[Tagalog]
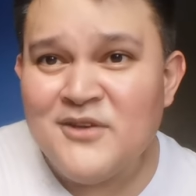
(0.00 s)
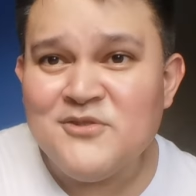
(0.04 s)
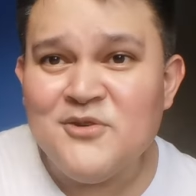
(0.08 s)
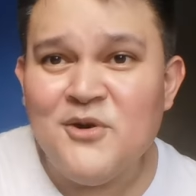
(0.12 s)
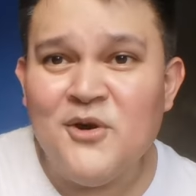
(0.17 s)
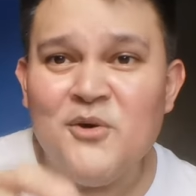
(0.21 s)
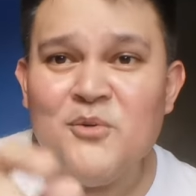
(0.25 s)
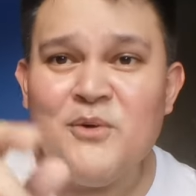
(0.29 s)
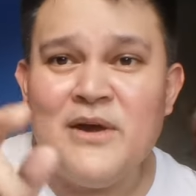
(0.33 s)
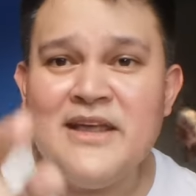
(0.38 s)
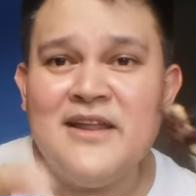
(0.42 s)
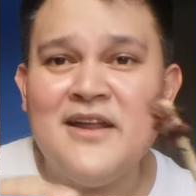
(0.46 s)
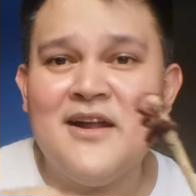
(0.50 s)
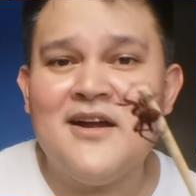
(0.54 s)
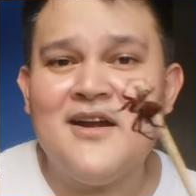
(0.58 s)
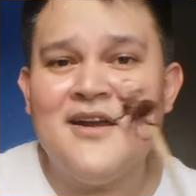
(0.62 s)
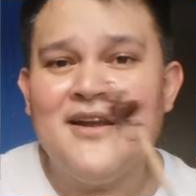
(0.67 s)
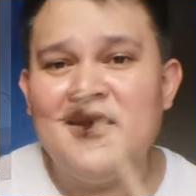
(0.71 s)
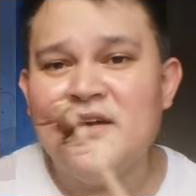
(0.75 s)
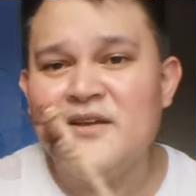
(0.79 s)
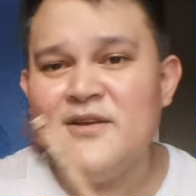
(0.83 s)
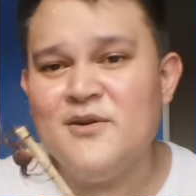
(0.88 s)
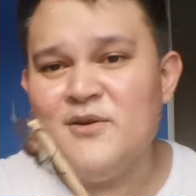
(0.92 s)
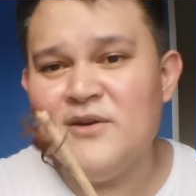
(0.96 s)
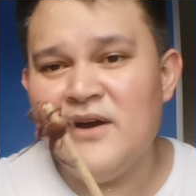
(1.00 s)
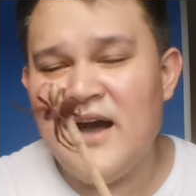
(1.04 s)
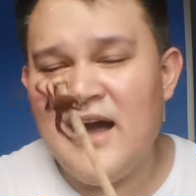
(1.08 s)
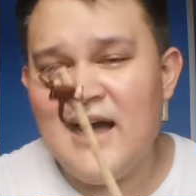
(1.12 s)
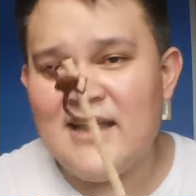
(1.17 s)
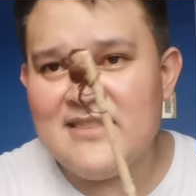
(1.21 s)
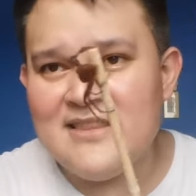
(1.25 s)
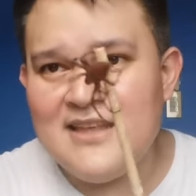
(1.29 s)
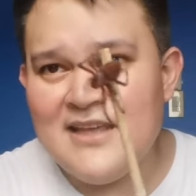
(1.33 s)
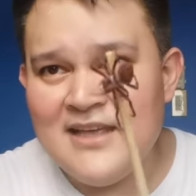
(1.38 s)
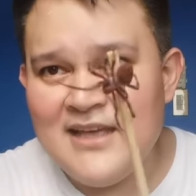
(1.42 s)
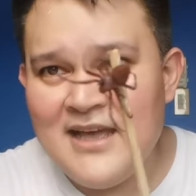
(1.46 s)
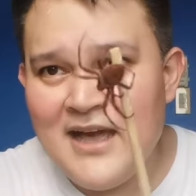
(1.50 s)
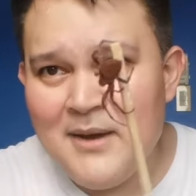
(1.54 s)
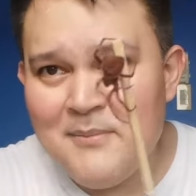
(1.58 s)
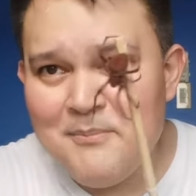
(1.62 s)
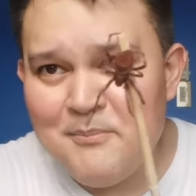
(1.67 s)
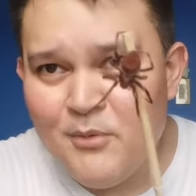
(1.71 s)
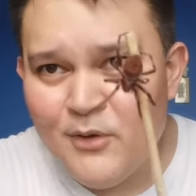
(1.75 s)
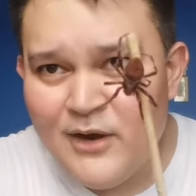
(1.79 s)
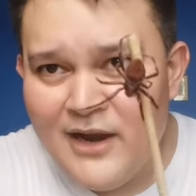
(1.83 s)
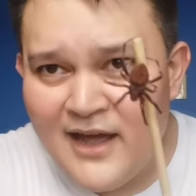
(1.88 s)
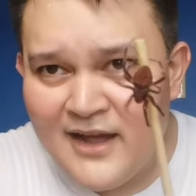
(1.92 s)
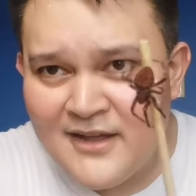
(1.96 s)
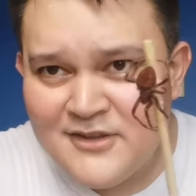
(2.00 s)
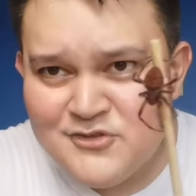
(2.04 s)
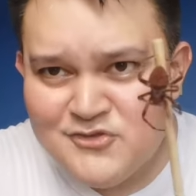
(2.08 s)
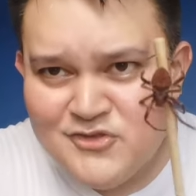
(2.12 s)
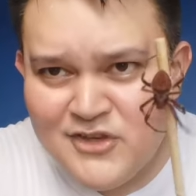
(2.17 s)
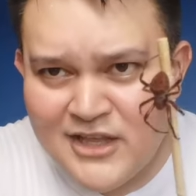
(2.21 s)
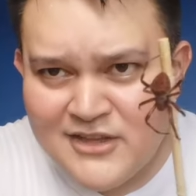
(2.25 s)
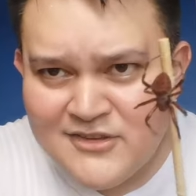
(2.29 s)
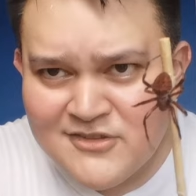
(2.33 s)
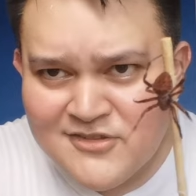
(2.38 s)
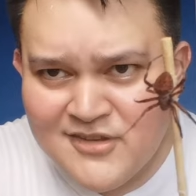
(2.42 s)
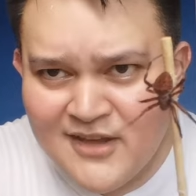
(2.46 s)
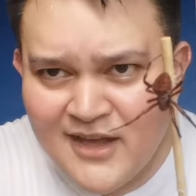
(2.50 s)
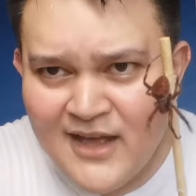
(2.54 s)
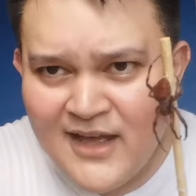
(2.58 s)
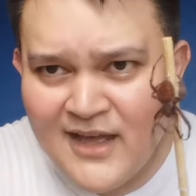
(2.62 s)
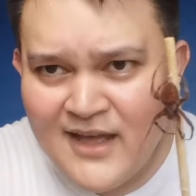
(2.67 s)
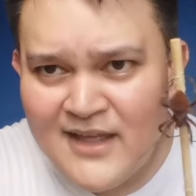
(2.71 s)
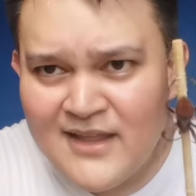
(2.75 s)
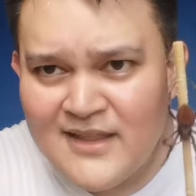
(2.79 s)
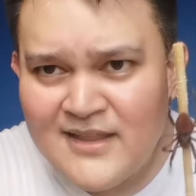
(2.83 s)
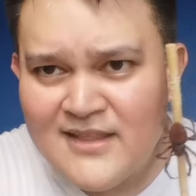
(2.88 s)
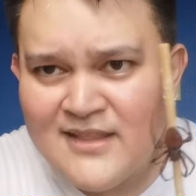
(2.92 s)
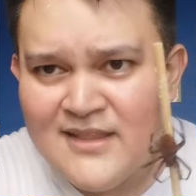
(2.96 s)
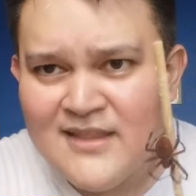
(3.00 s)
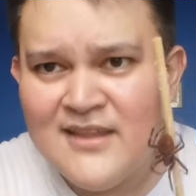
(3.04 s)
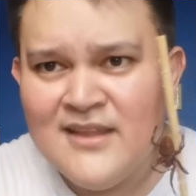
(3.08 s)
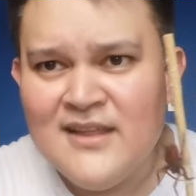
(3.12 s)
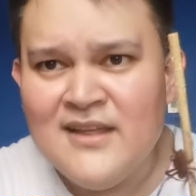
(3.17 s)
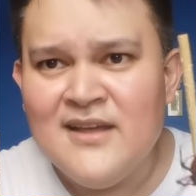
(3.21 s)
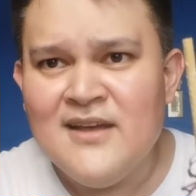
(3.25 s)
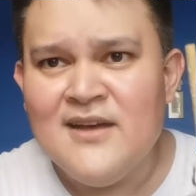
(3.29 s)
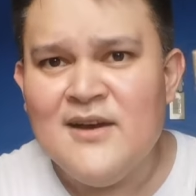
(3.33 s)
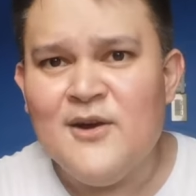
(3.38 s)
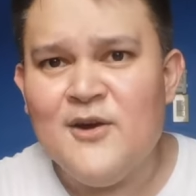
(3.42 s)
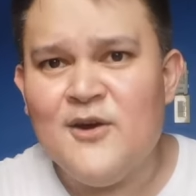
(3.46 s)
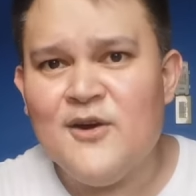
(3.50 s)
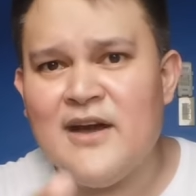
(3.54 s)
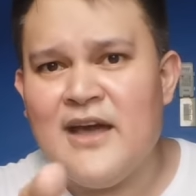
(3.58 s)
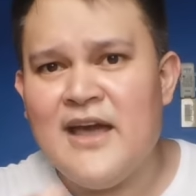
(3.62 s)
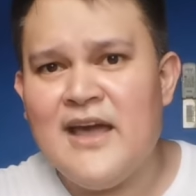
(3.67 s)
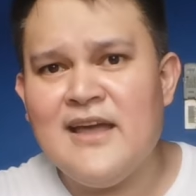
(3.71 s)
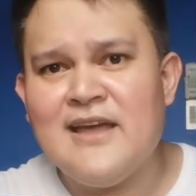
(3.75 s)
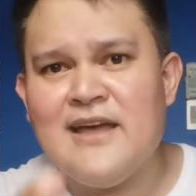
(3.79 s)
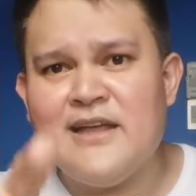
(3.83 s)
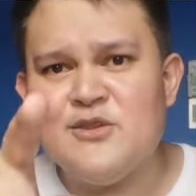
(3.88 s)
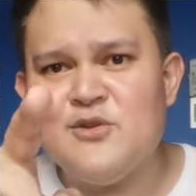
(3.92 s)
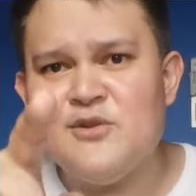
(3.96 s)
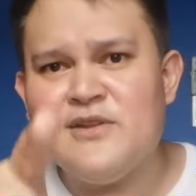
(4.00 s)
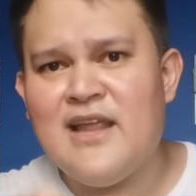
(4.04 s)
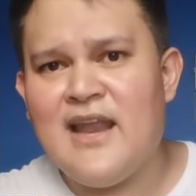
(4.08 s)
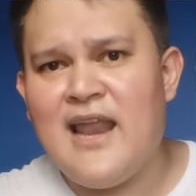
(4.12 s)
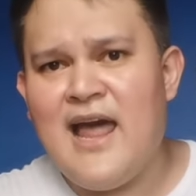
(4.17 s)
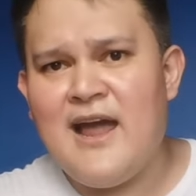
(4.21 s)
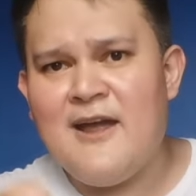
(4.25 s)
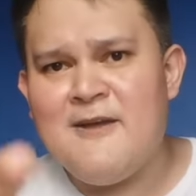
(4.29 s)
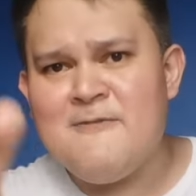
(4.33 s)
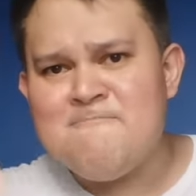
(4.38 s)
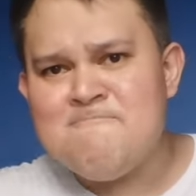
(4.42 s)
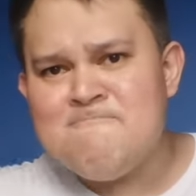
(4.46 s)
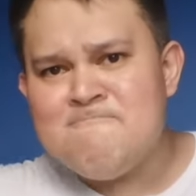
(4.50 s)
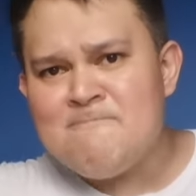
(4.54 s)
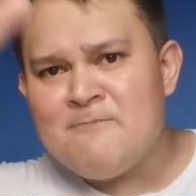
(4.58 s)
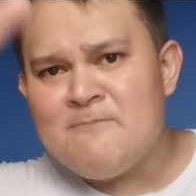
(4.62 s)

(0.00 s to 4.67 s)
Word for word: So, winner, yung ating uh, pulang Jensen. Okay, ganto na lang.